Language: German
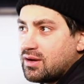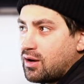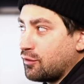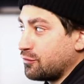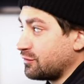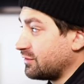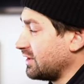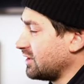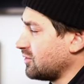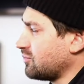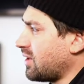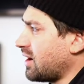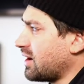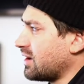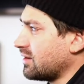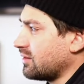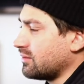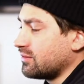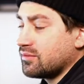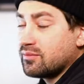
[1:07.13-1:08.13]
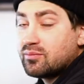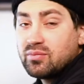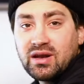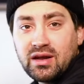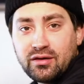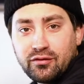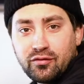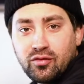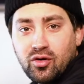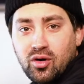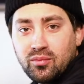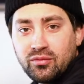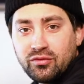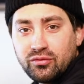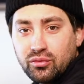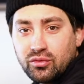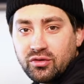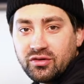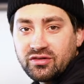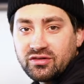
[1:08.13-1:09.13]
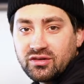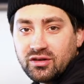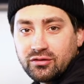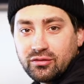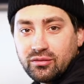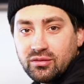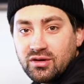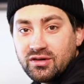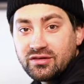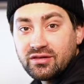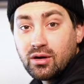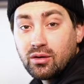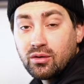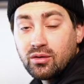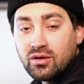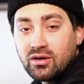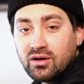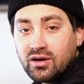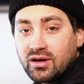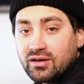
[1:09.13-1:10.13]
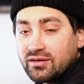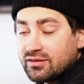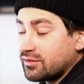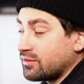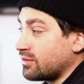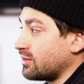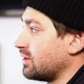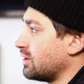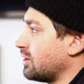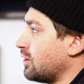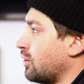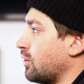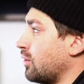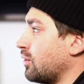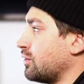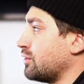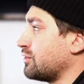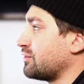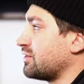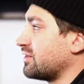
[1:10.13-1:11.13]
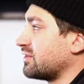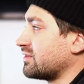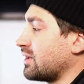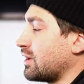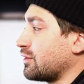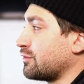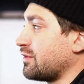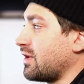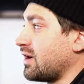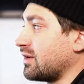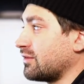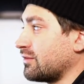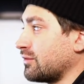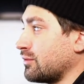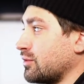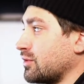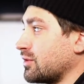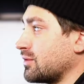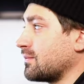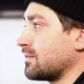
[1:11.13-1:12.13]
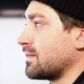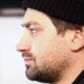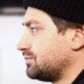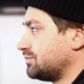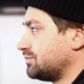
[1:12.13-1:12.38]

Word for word: Auf den beiden Plattformen suche ich natürlich auch recht häufig nach Fahrzeugen.